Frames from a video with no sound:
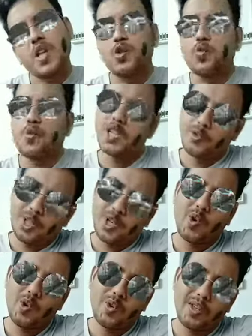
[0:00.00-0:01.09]
था तुम कर
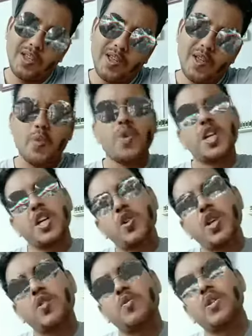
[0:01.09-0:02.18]
चुकी हो मुझ
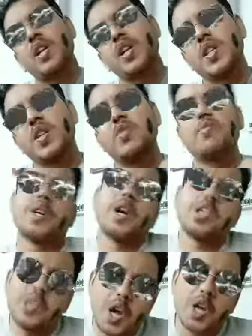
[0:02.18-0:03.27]
जैसे गुंडे का पीछा करके तुम
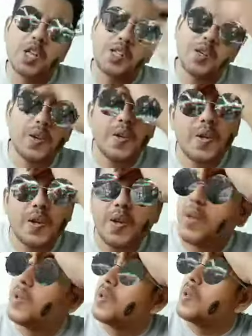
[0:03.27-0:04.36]
क्या हासिल करना चाहती हो
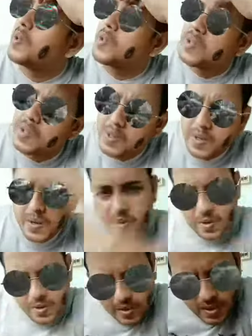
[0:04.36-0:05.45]
गुंडे होने
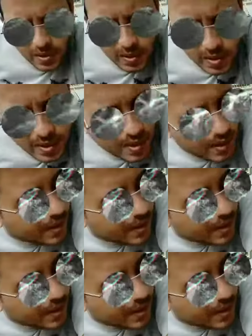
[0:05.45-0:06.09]
का बड़ा नाज है खुद पर